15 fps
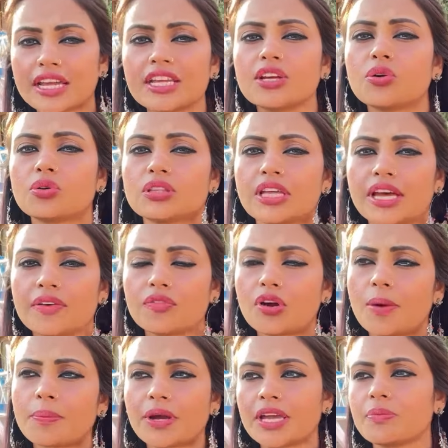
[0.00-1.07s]
ही होता है वो
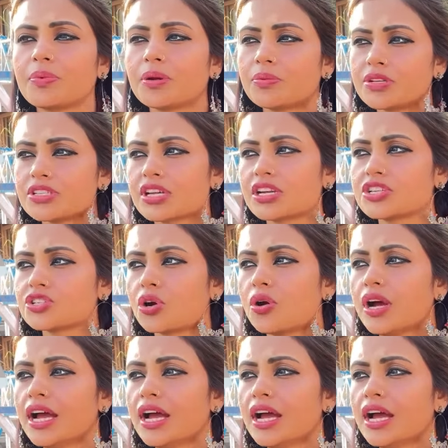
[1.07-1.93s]
आप कहीं पर भी चले जाओ